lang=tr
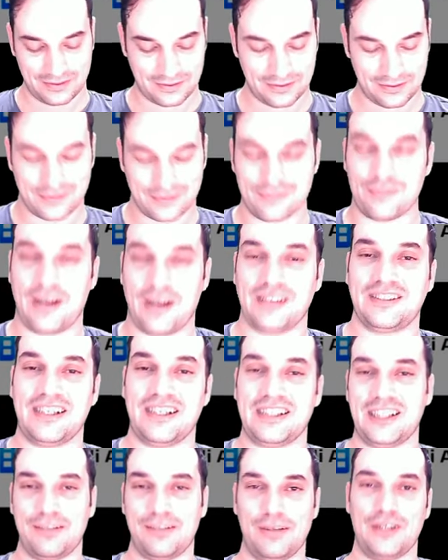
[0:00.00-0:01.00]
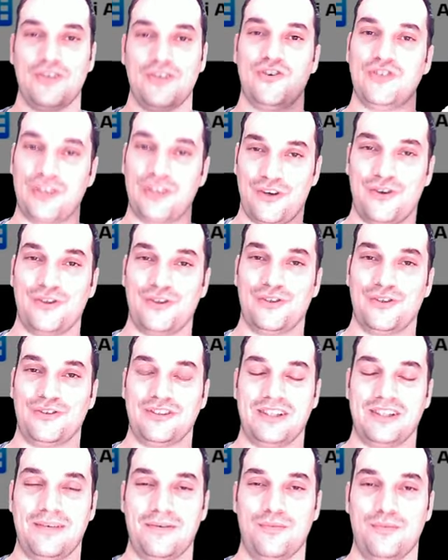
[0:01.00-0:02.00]
maça girmeden önce gördünüz
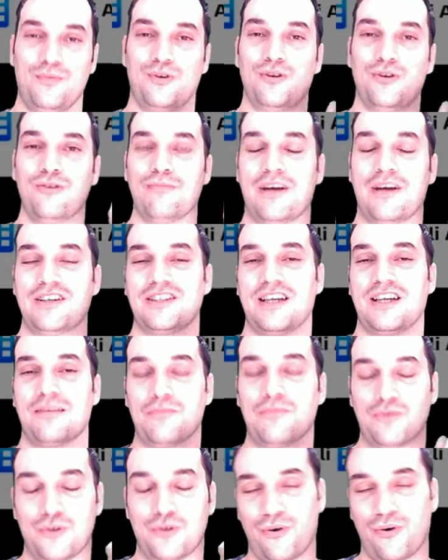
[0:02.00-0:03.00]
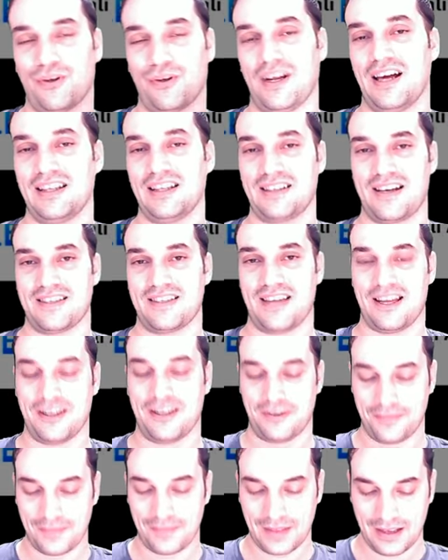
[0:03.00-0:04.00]
değil mi? Bütün maçlarımı çok rahat
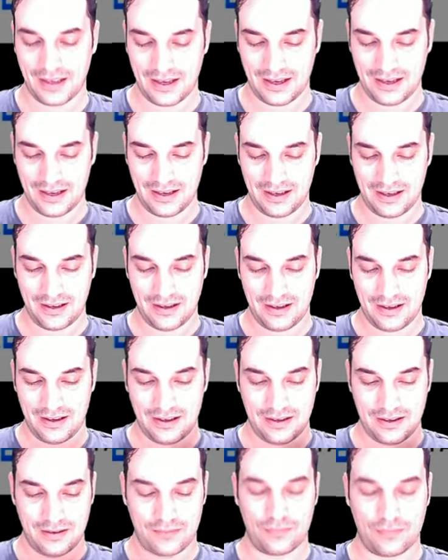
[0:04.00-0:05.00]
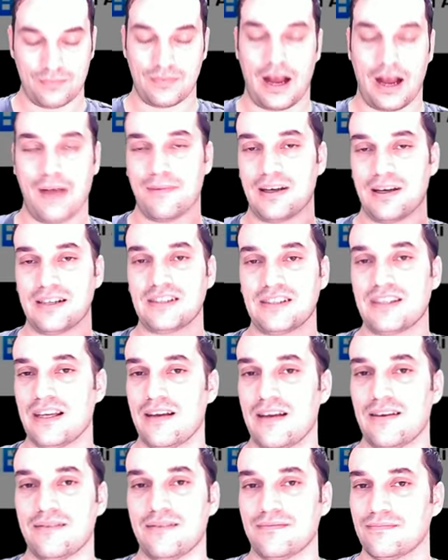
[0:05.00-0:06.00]
kazandım. Ama
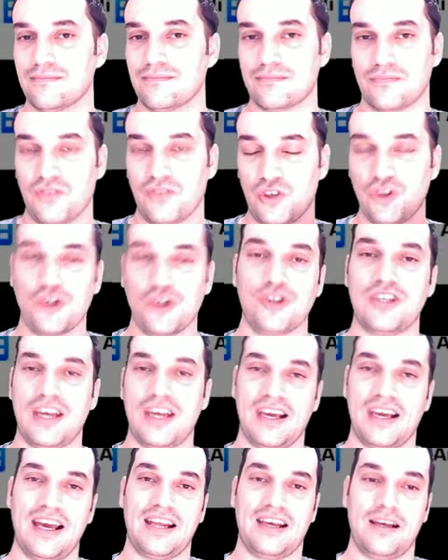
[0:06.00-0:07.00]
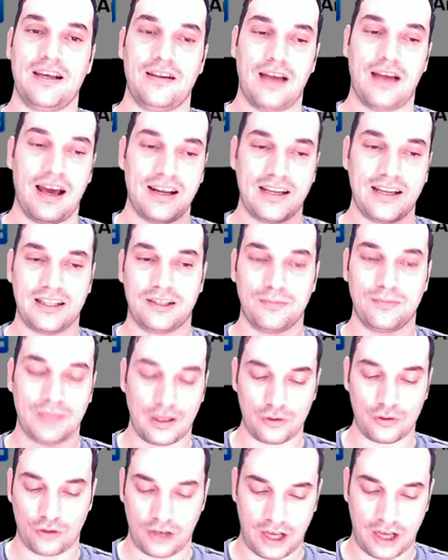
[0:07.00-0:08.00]
işte video çekerken
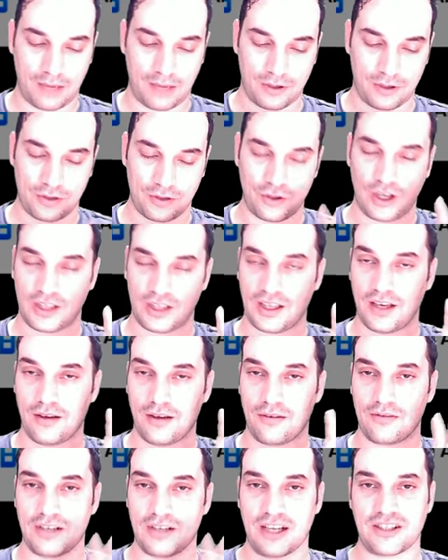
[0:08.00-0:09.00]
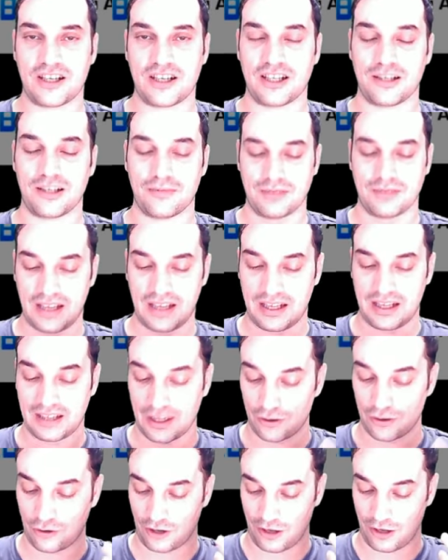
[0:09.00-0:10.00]
anlatımdan dolayı mı ya da yaşadığımız
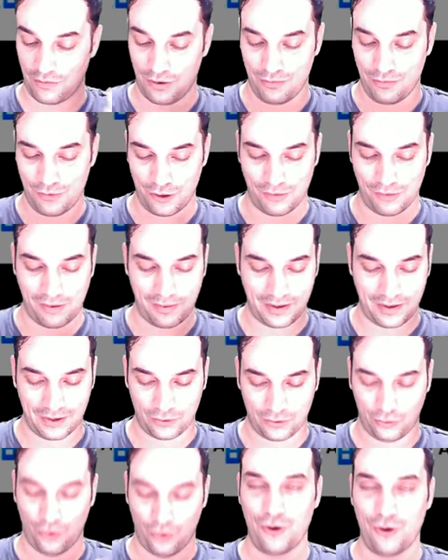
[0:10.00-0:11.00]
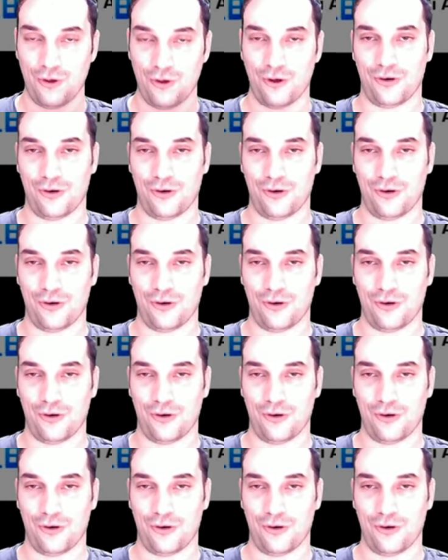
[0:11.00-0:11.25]
neden dolayı bilmiyorum ama gol yiyorum